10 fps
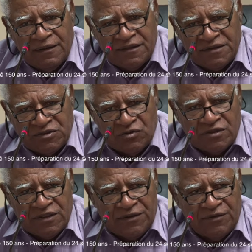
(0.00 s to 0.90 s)
à ces
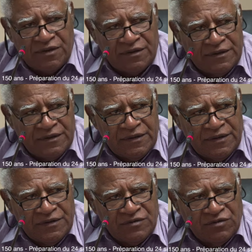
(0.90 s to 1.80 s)
choses-là, donc,
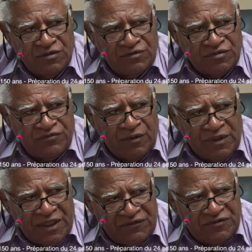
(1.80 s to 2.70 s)
sous,
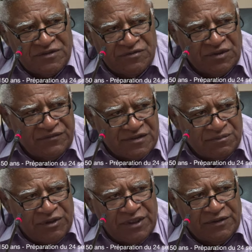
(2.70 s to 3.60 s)
forme de la réflexion qui va
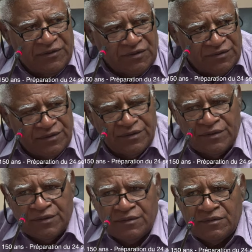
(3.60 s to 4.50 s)
se mener. Donc,
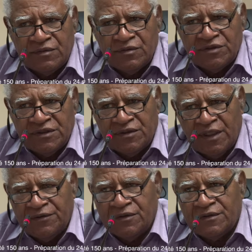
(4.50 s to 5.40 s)
euh, on dit que
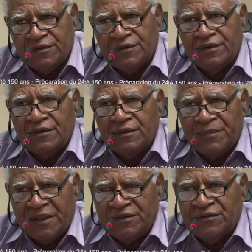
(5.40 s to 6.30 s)
là, donc, euh, à
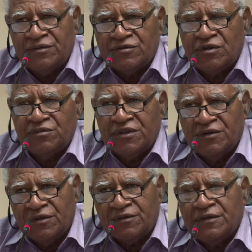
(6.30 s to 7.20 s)
partir d'aujourd'hui,
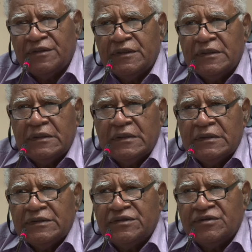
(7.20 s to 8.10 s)
donc,
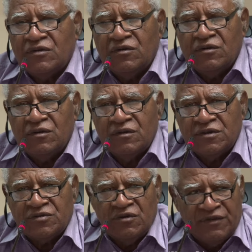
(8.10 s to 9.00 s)

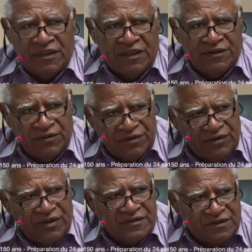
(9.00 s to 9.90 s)
jusqu'au 24,
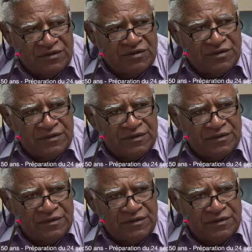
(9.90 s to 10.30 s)
il y aura cette,